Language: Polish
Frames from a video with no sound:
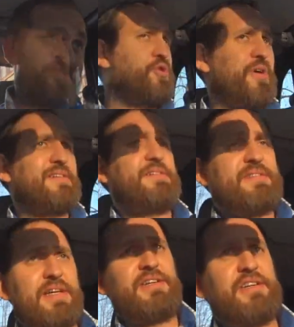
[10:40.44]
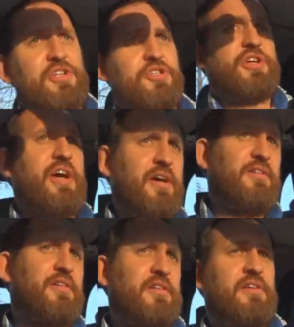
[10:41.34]
Przy okazji ceny jeszcze e,
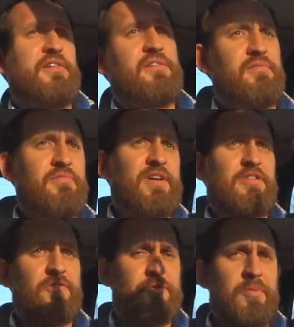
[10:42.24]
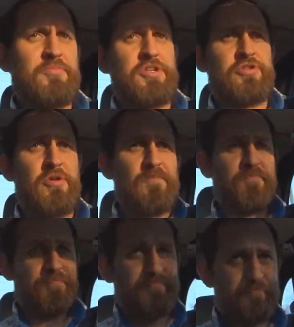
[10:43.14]
warto wspomnieć o
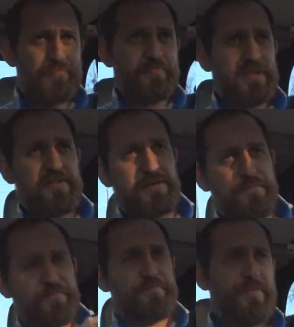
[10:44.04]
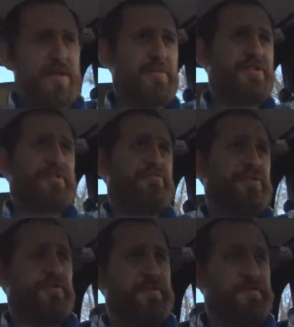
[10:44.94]
jednym elemencie
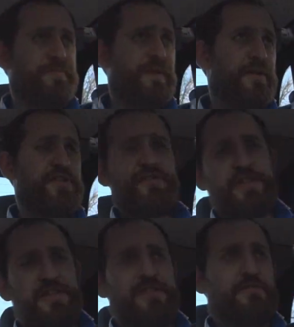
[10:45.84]
składowym, czy nawet nie tyle